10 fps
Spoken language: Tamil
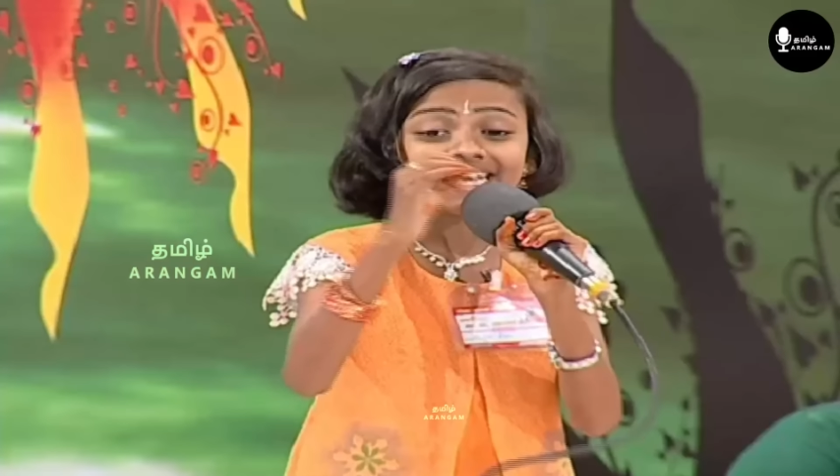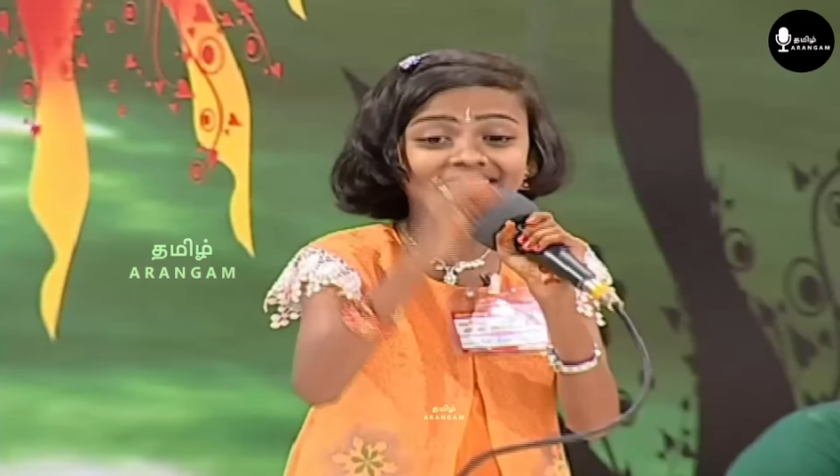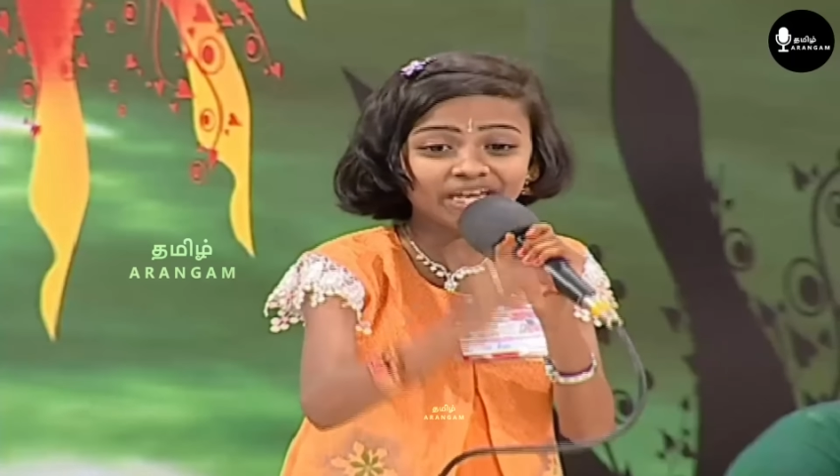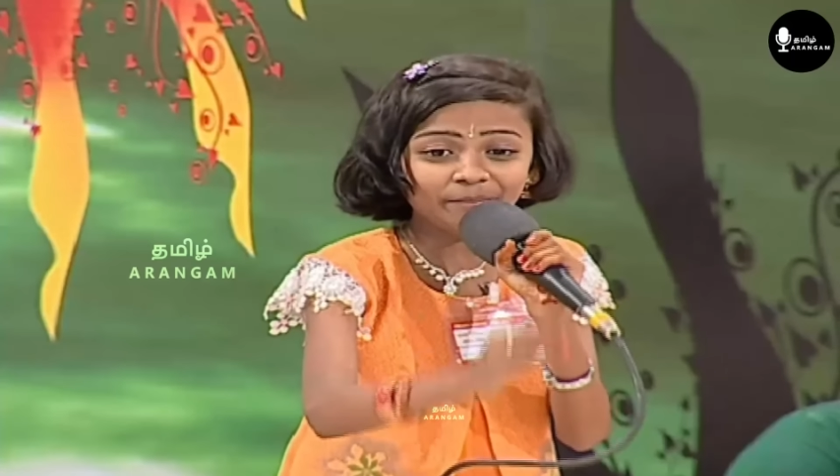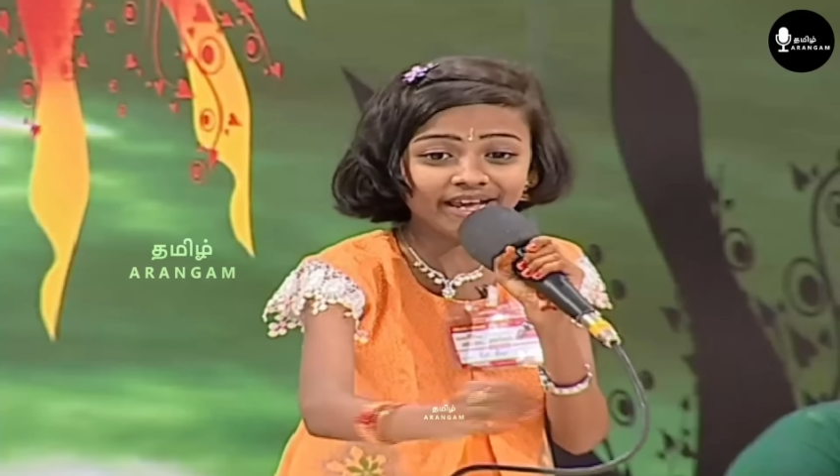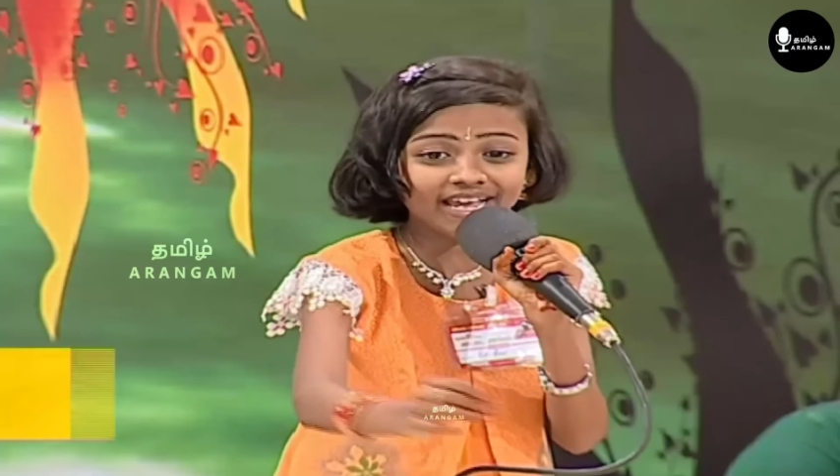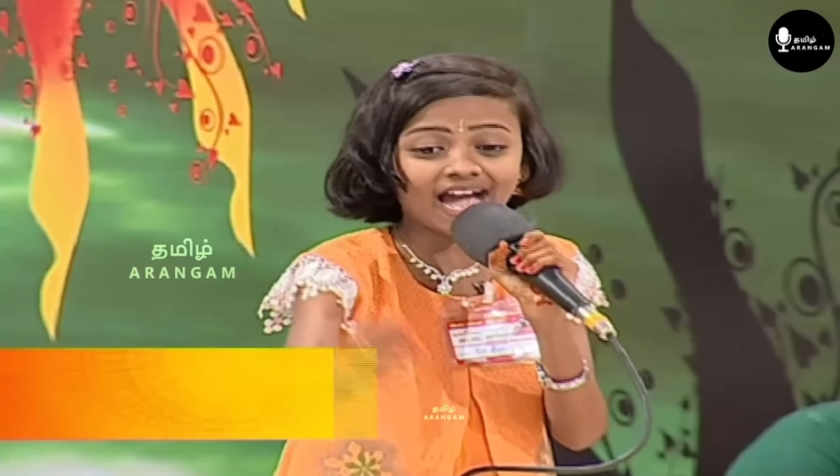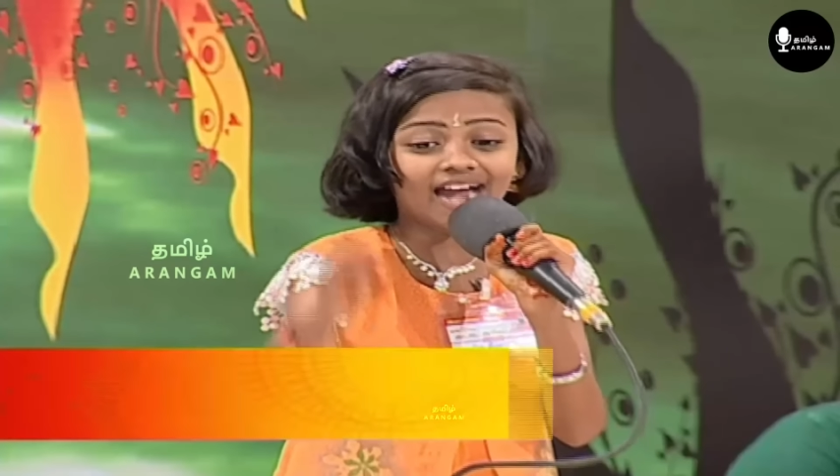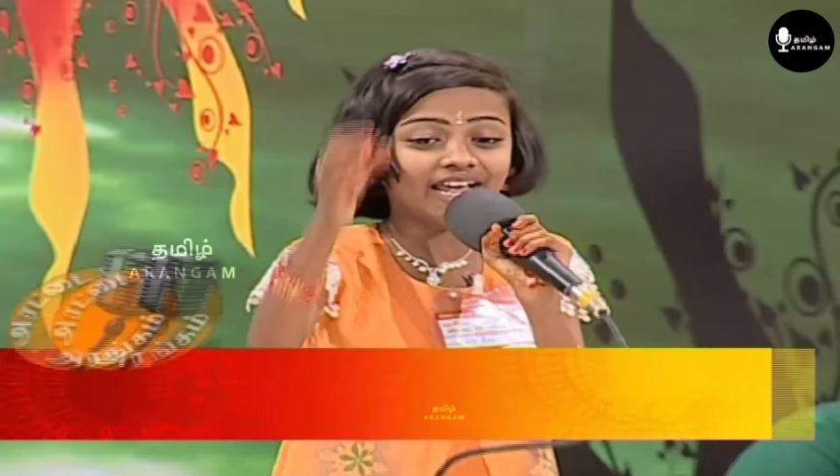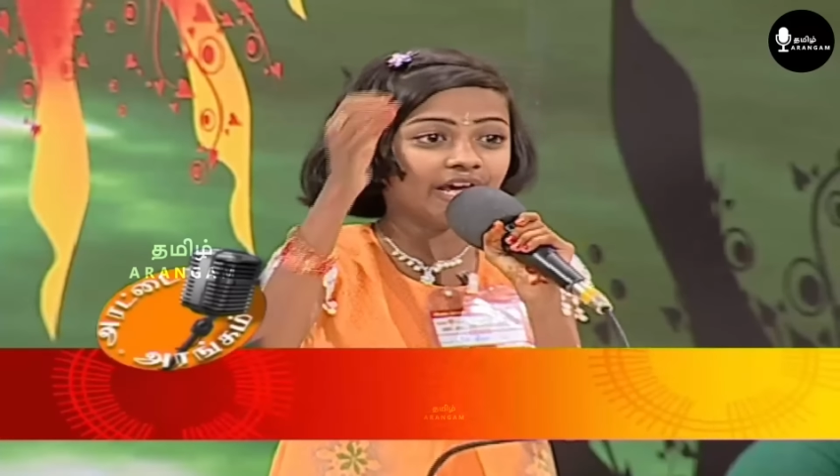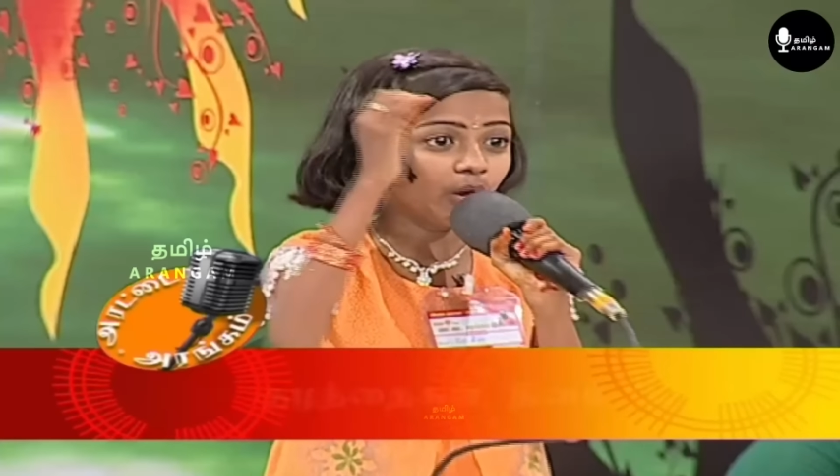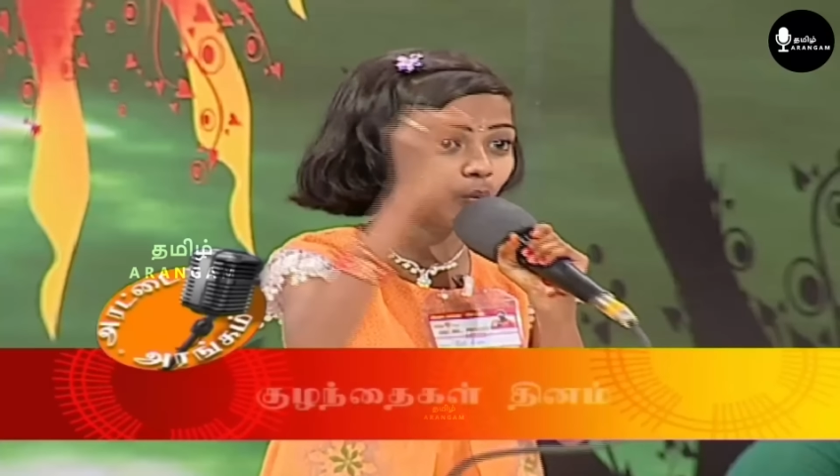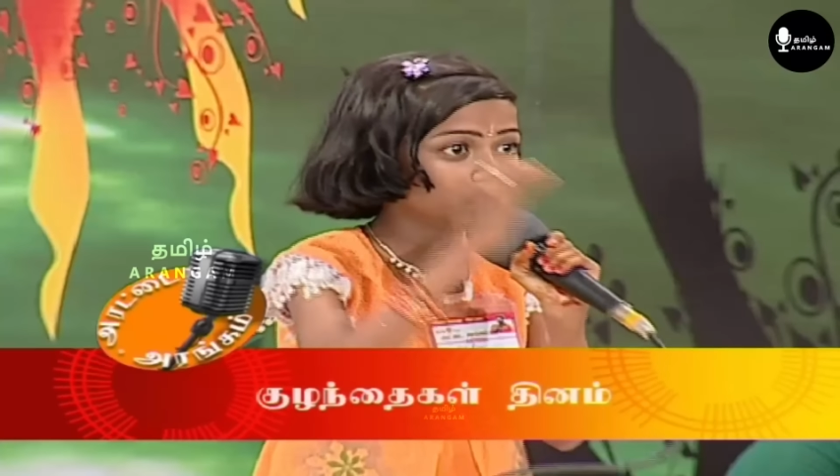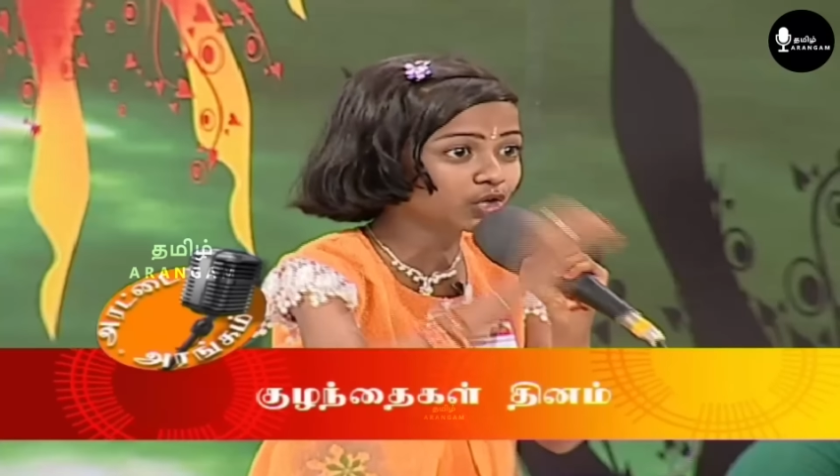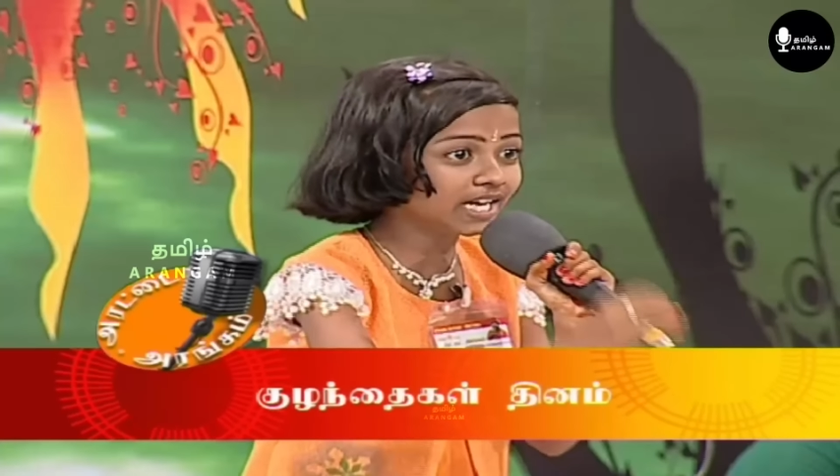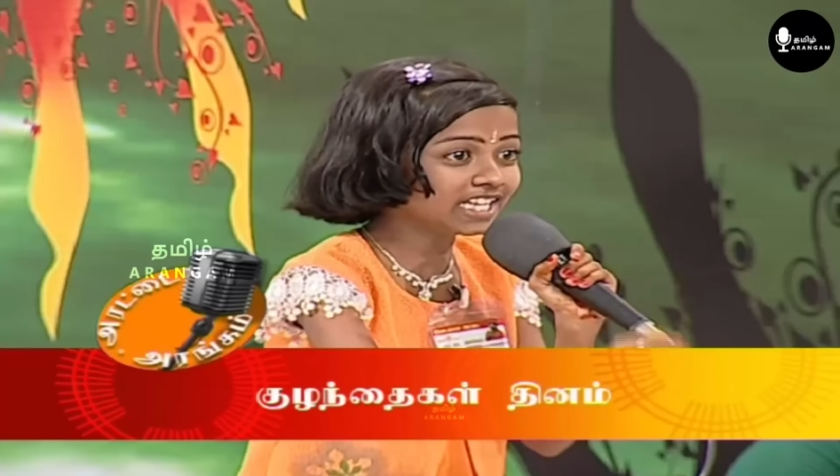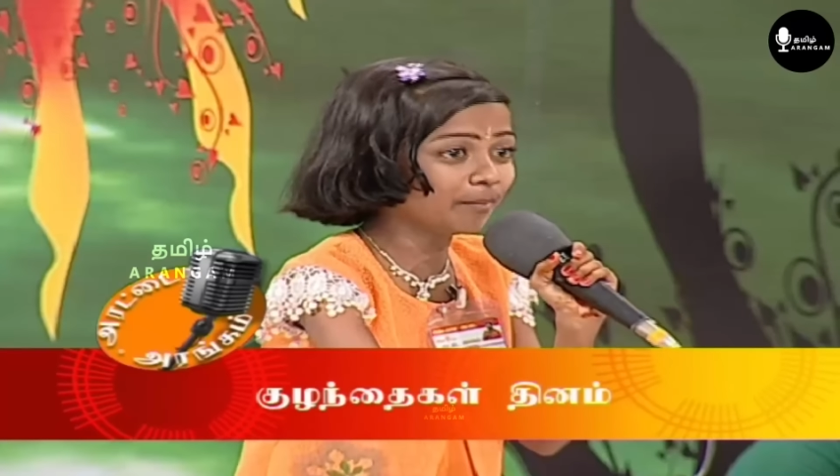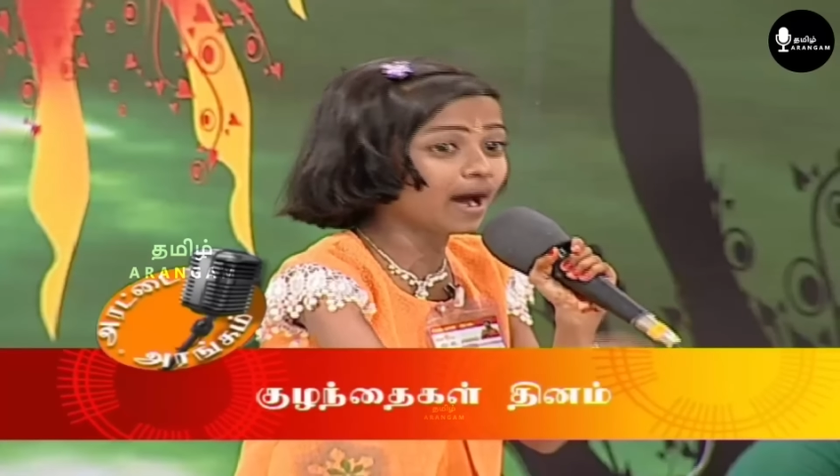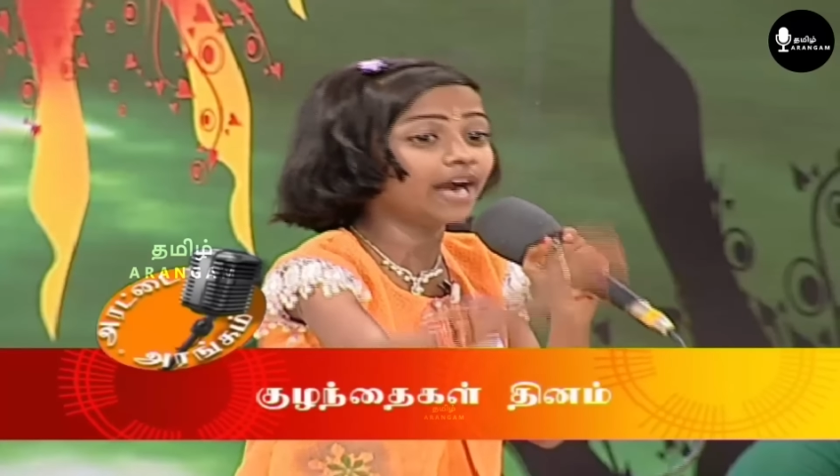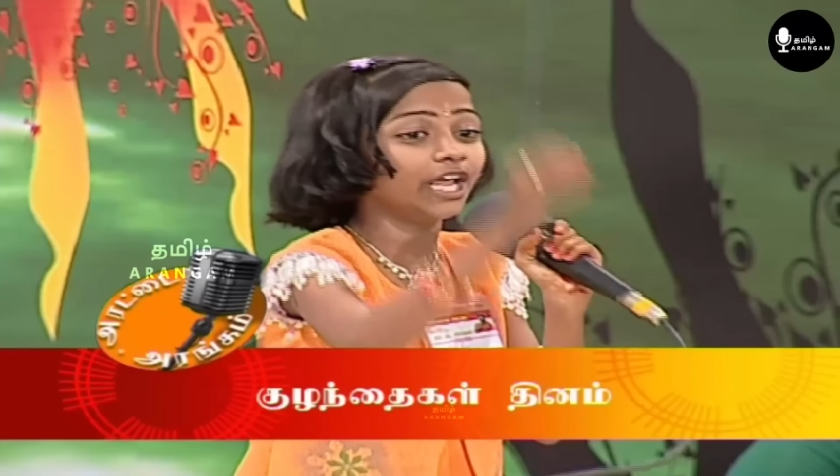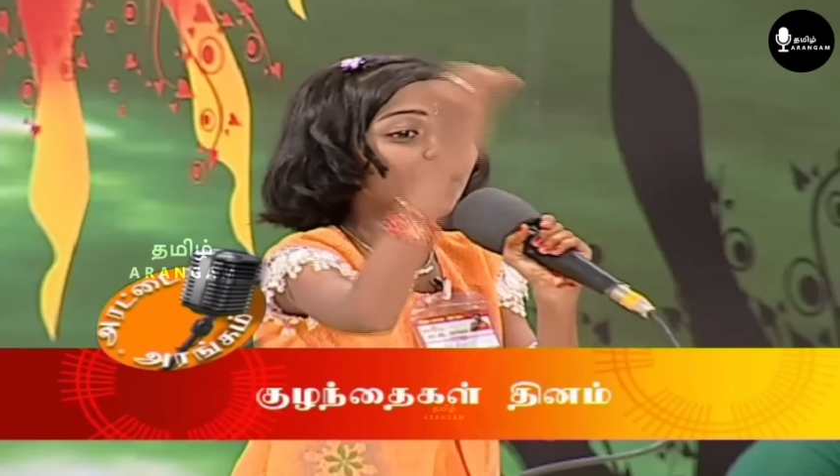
இனிமையான உன்னதமான